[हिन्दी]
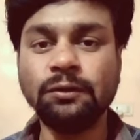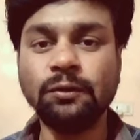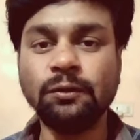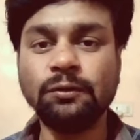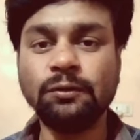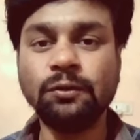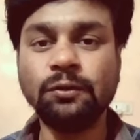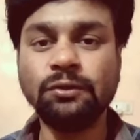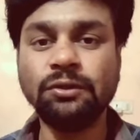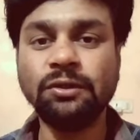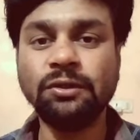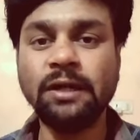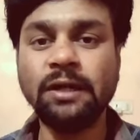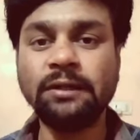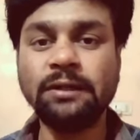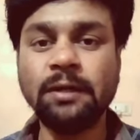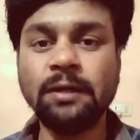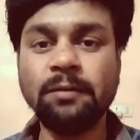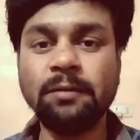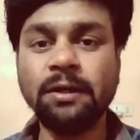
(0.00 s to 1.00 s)
दोस्तों
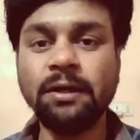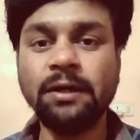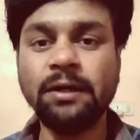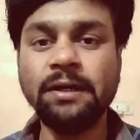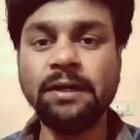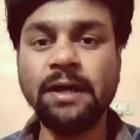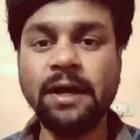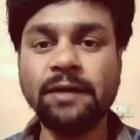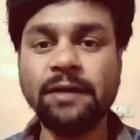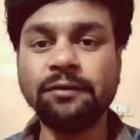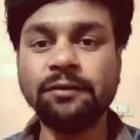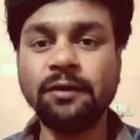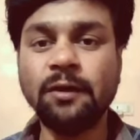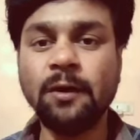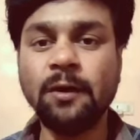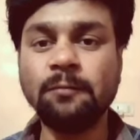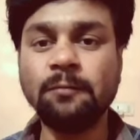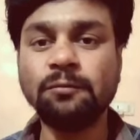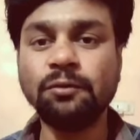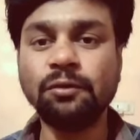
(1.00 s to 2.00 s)
चिरायता में कई ऐसे
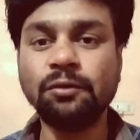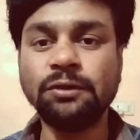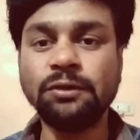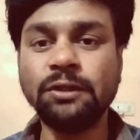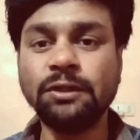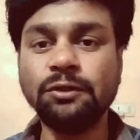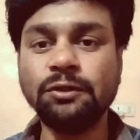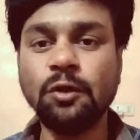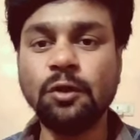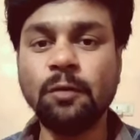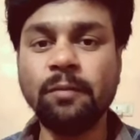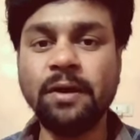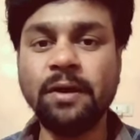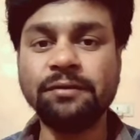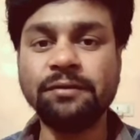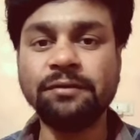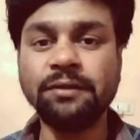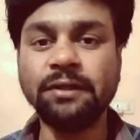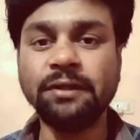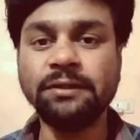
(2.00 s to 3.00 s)
हर्ब्स होते हैं जो
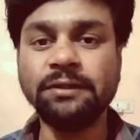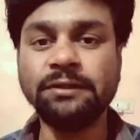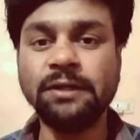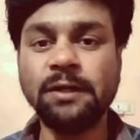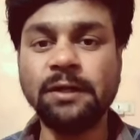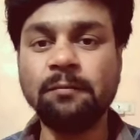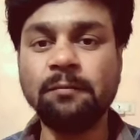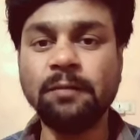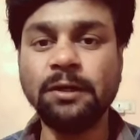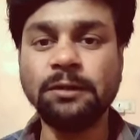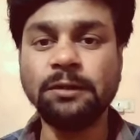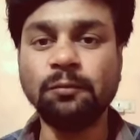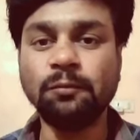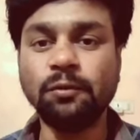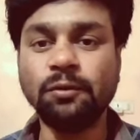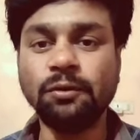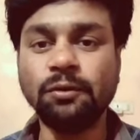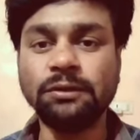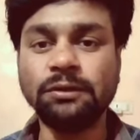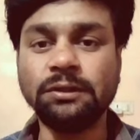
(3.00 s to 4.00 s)
हमारे सेहत के लिए
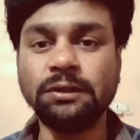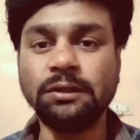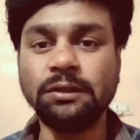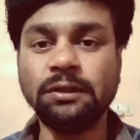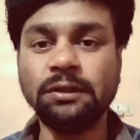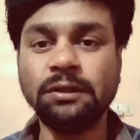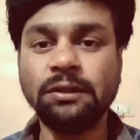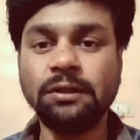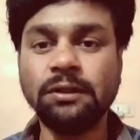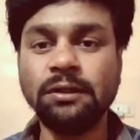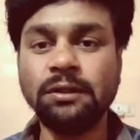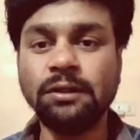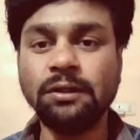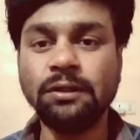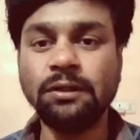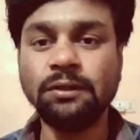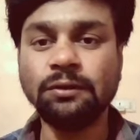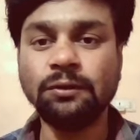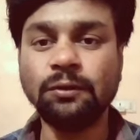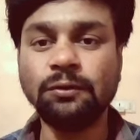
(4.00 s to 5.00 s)
महत्वपूर्ण होते हैं
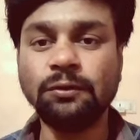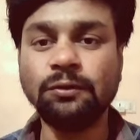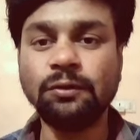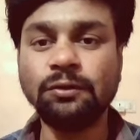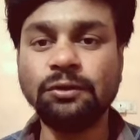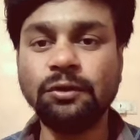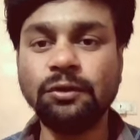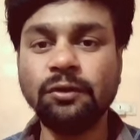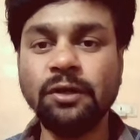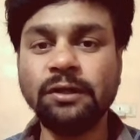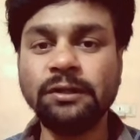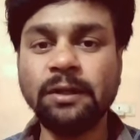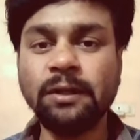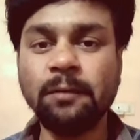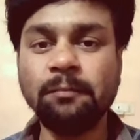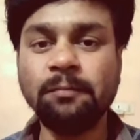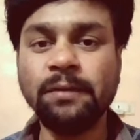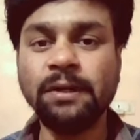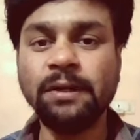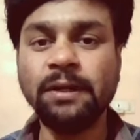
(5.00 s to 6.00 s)
दोस्तों
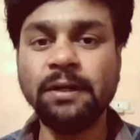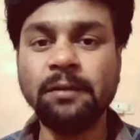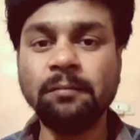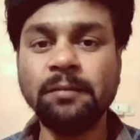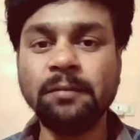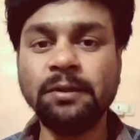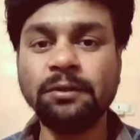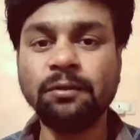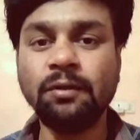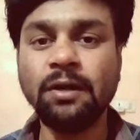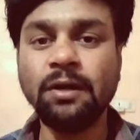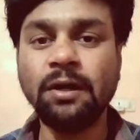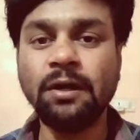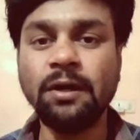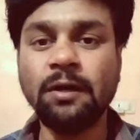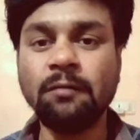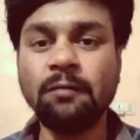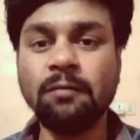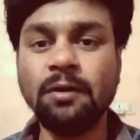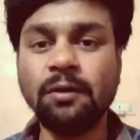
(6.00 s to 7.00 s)
चिरायता पीने में थोड़ा
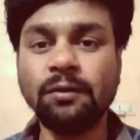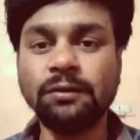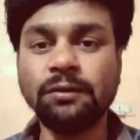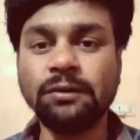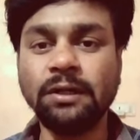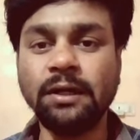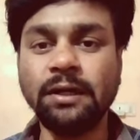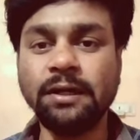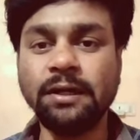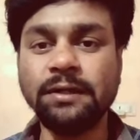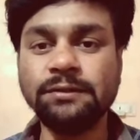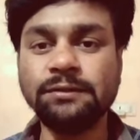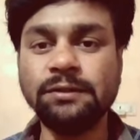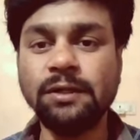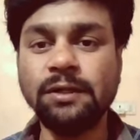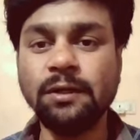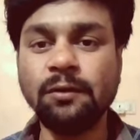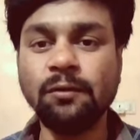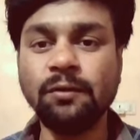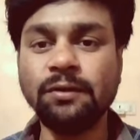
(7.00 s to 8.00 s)
कड़वा होता है
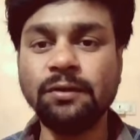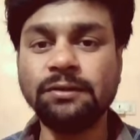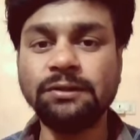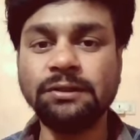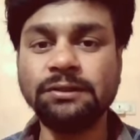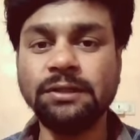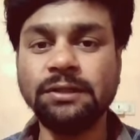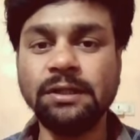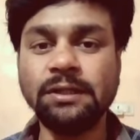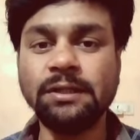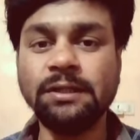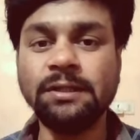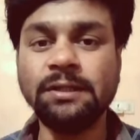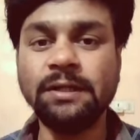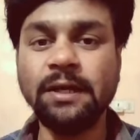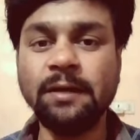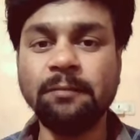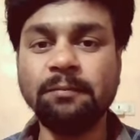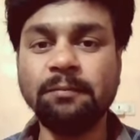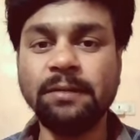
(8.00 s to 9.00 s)
इसलिए लोग इसे जल्दी
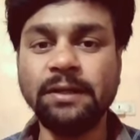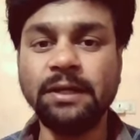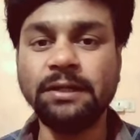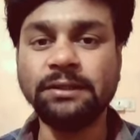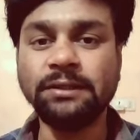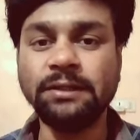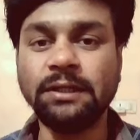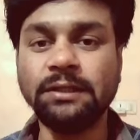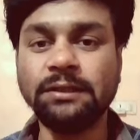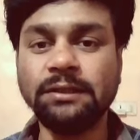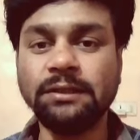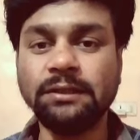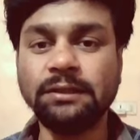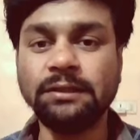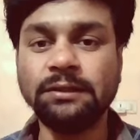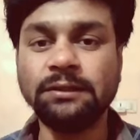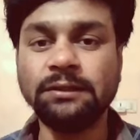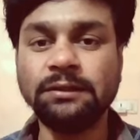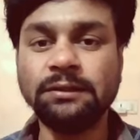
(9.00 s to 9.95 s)
नहीं पीना चाहते